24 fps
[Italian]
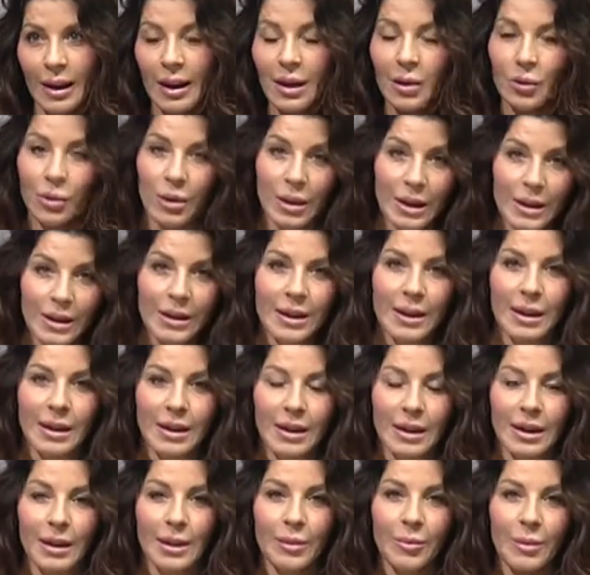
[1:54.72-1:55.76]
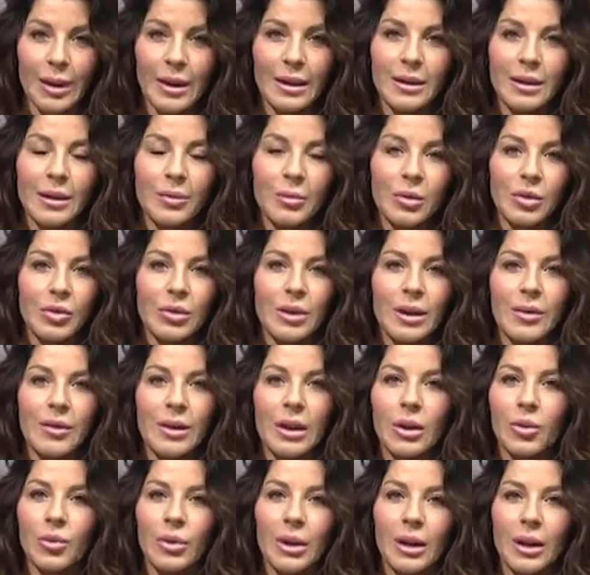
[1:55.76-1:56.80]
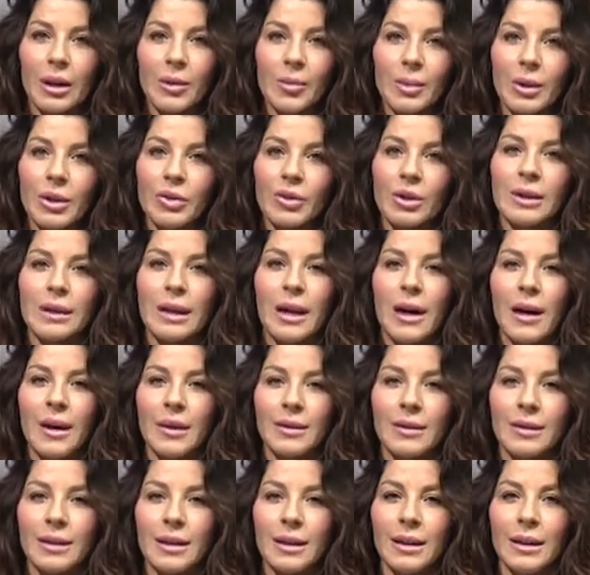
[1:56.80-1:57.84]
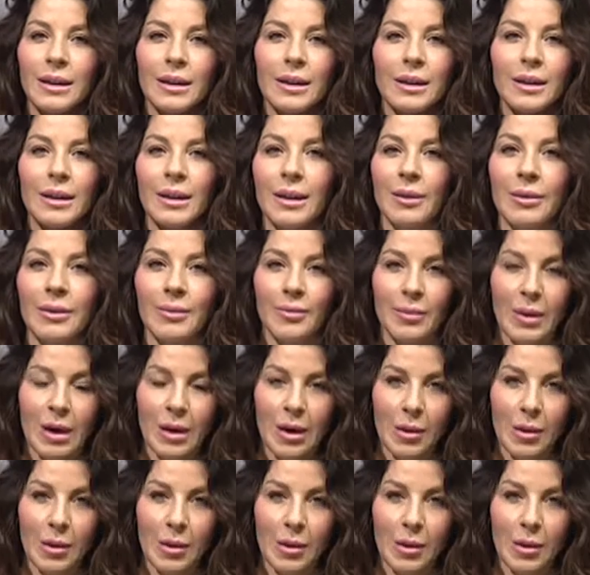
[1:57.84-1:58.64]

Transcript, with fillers: e quindi chiaramente bisogna avere una capacità di